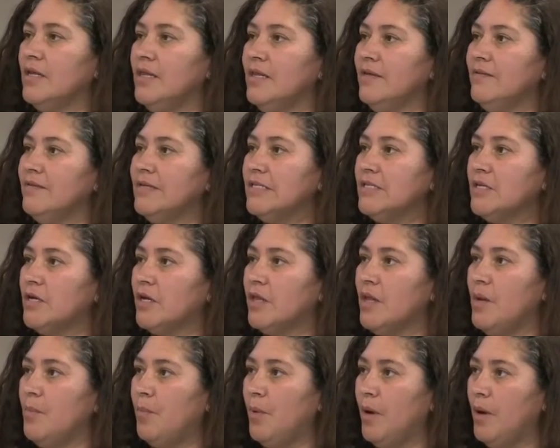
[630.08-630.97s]
al defensor
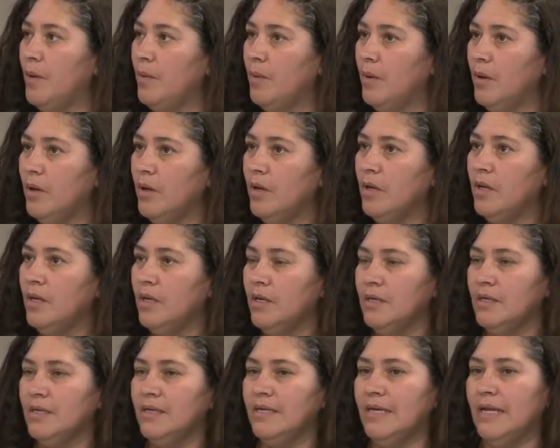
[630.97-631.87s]
del pueblo
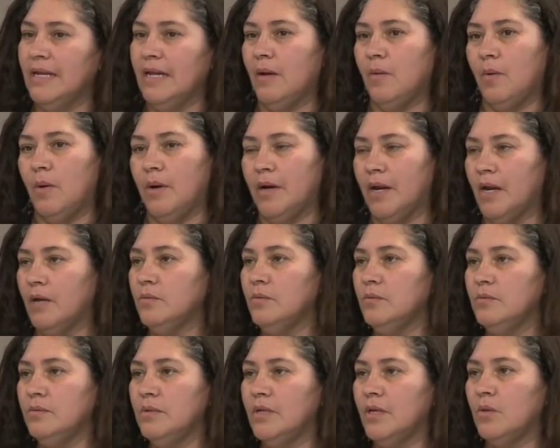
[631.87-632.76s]
y elaborar
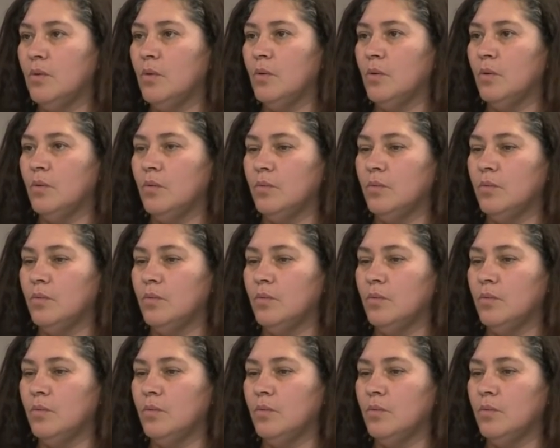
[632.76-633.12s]
un,